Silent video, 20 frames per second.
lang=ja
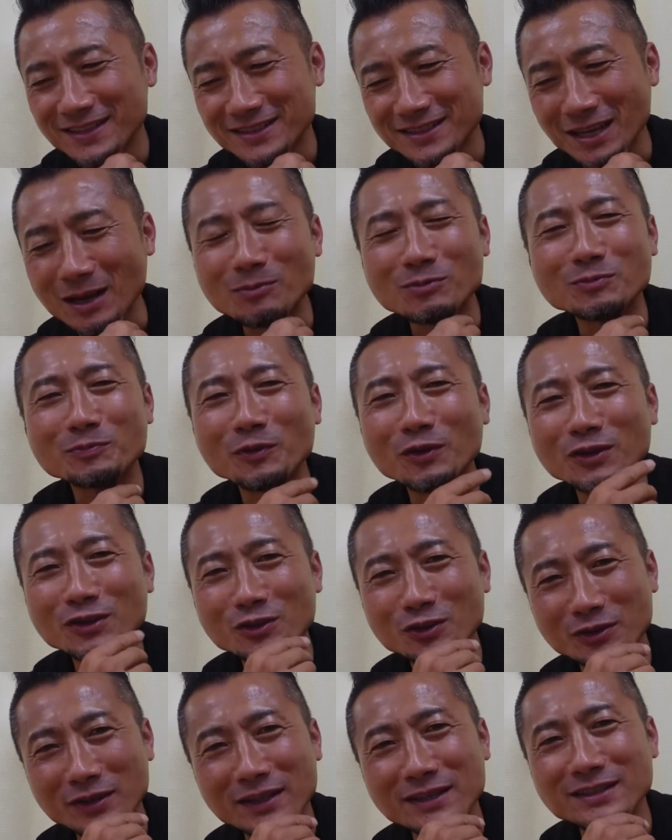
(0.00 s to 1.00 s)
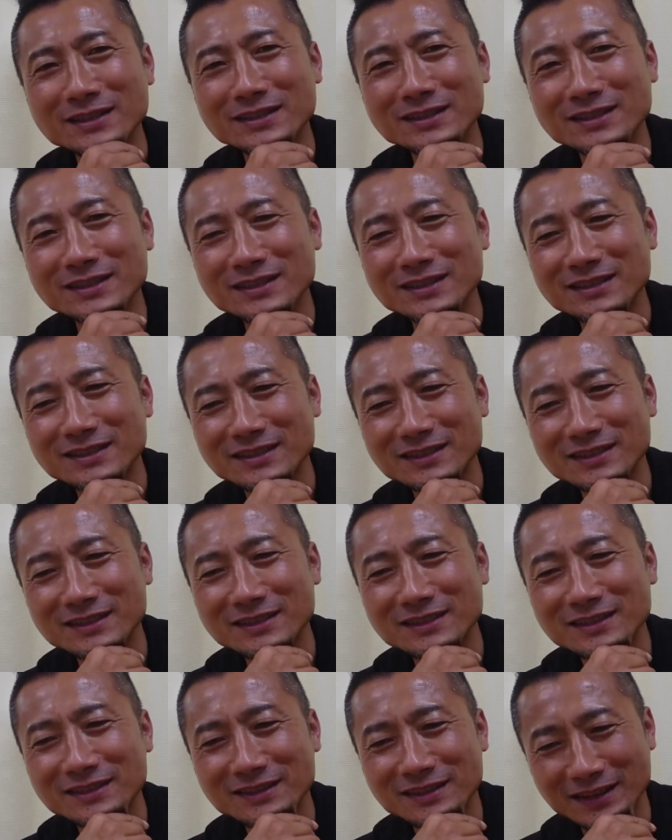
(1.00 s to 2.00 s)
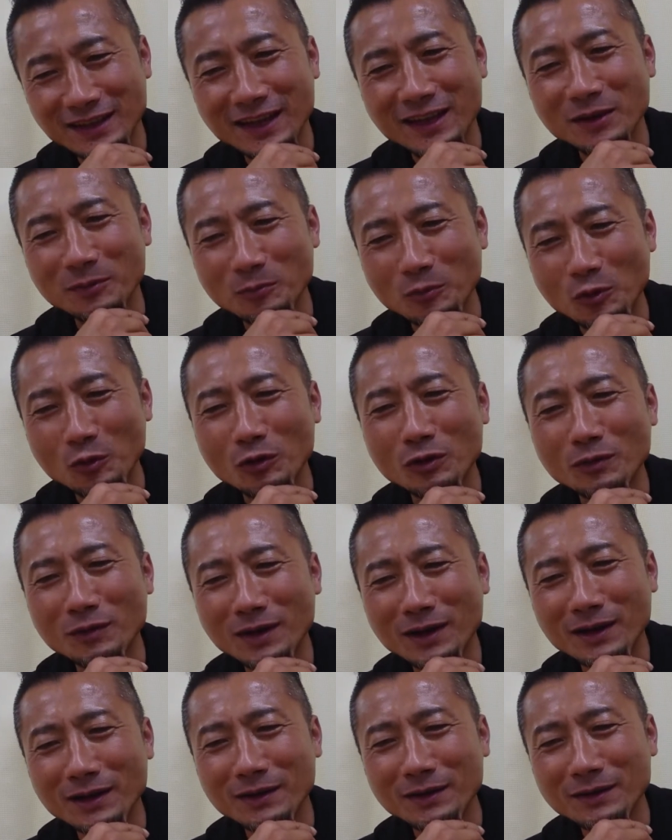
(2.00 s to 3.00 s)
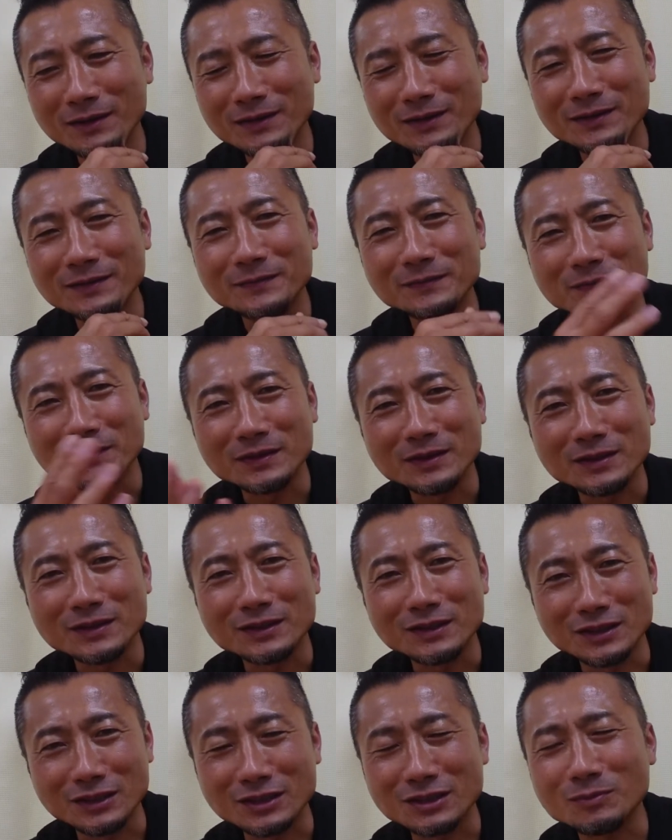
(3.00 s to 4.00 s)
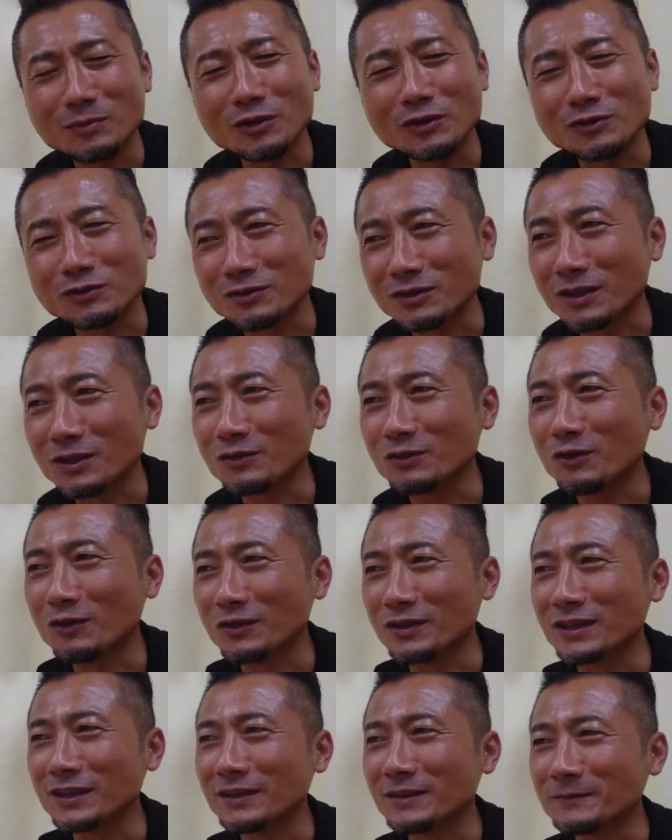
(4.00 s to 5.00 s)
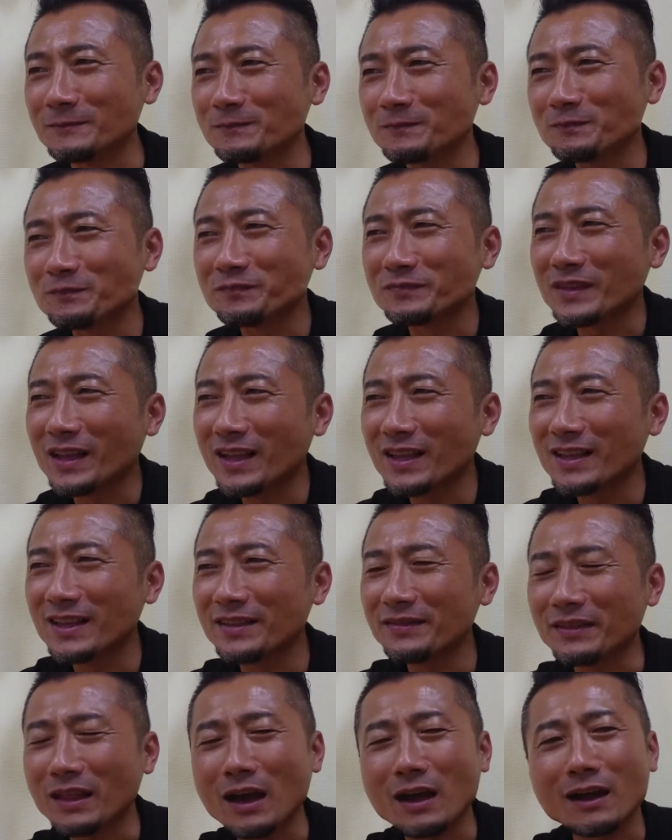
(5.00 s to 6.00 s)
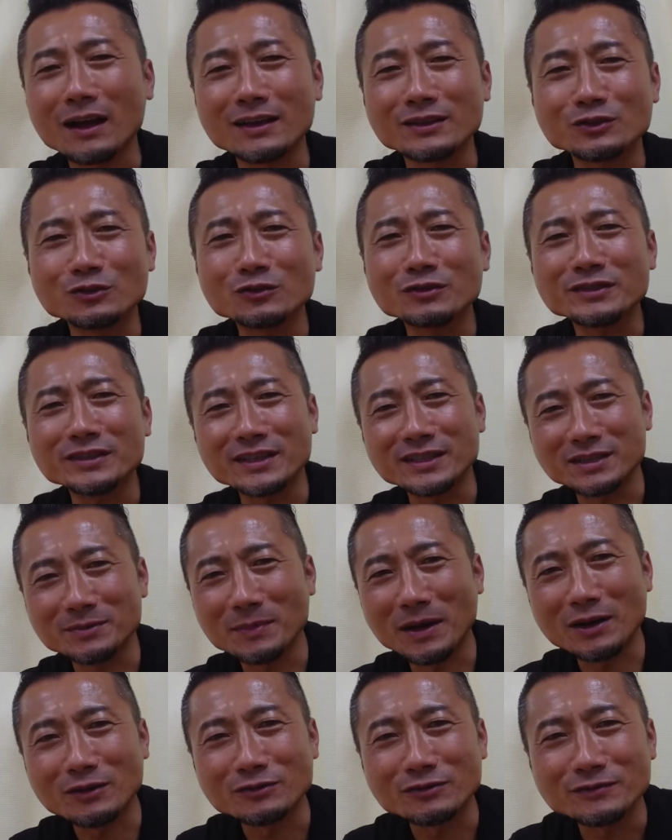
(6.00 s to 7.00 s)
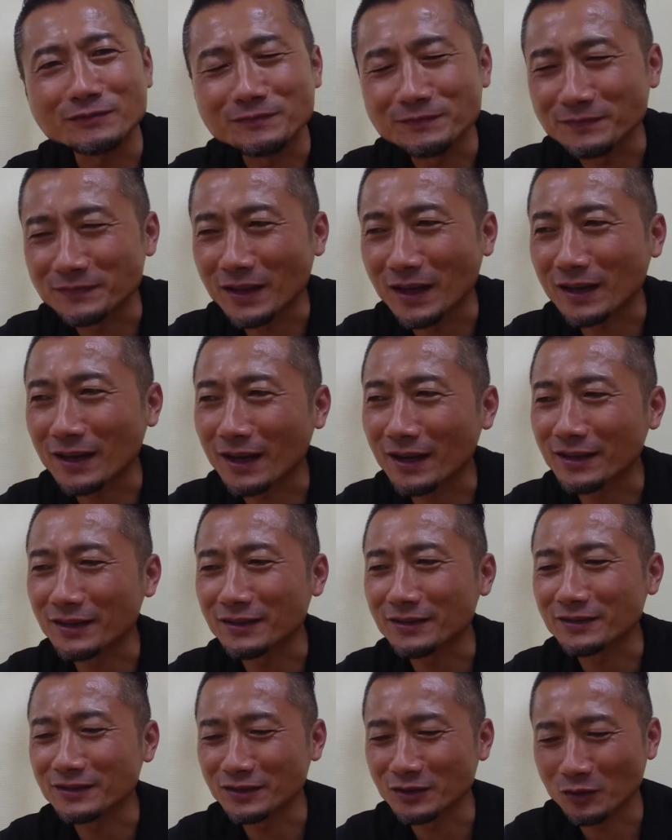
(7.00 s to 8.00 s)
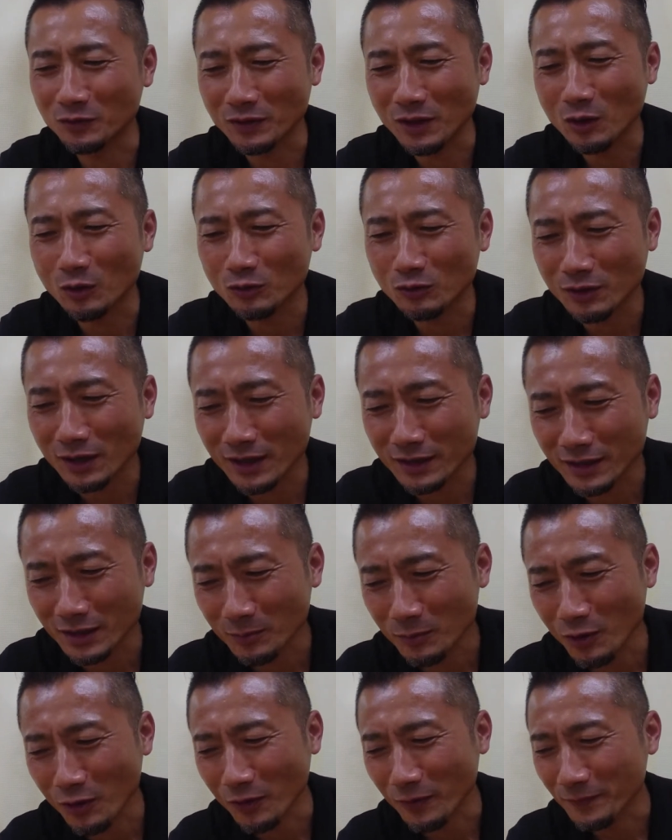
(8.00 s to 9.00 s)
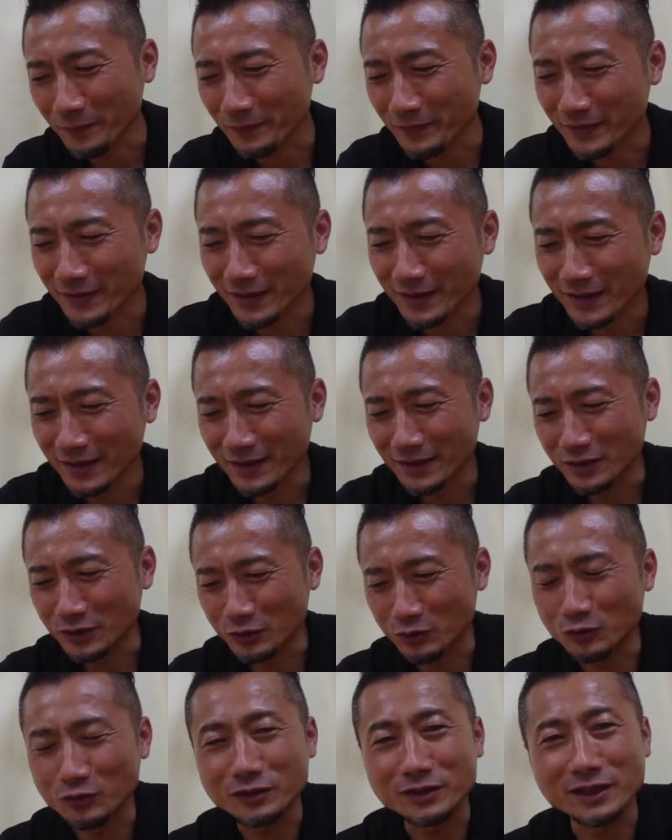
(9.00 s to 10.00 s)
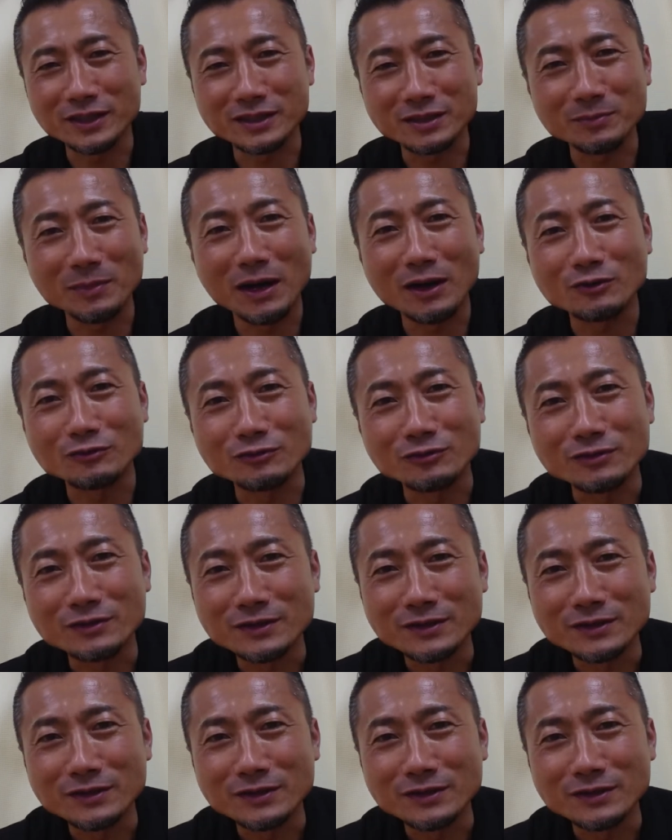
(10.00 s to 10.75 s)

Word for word: チャームポイントです、えー、もうこれはいつも言ってるように何か許してしまう何かいろんなことがあっても許してしまう